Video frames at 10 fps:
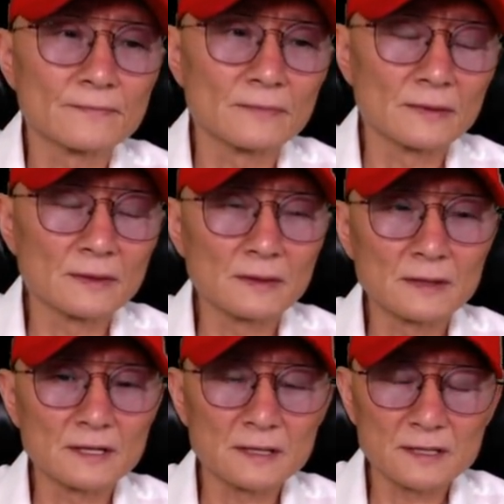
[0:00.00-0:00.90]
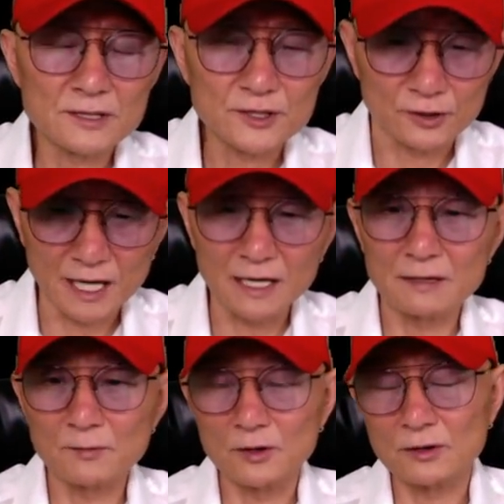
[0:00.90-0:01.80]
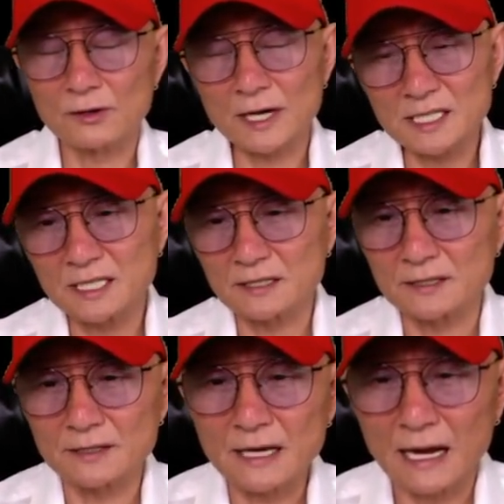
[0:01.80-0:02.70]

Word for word: 음, 전화를 뭐 하시든